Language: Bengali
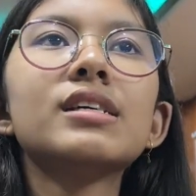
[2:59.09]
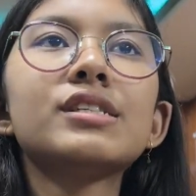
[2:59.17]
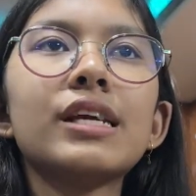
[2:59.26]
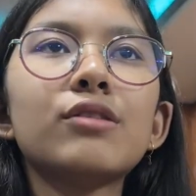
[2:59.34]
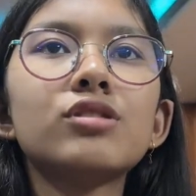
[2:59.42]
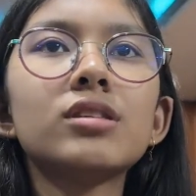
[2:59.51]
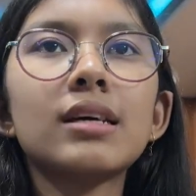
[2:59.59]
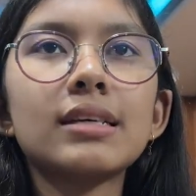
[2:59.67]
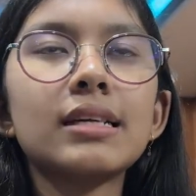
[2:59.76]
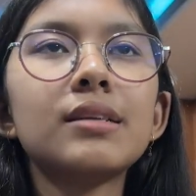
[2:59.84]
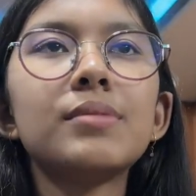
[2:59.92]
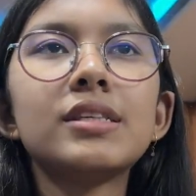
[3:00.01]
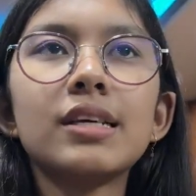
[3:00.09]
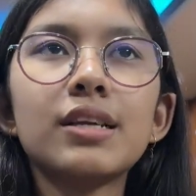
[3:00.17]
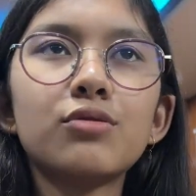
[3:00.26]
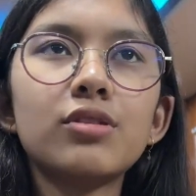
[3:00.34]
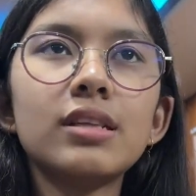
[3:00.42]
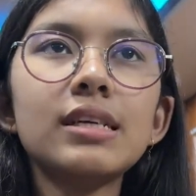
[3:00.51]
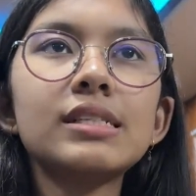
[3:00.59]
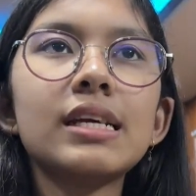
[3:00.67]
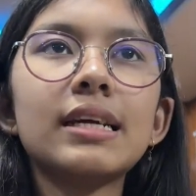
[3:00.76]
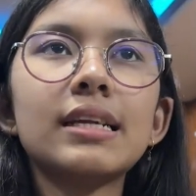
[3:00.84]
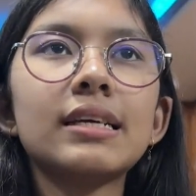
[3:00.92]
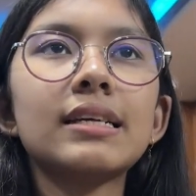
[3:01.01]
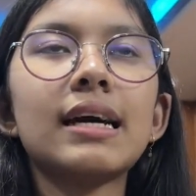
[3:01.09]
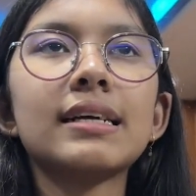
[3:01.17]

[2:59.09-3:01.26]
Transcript: সে হচ্ছে তাকে একটি বিছানা করে দেয় সেখানে গিয়ে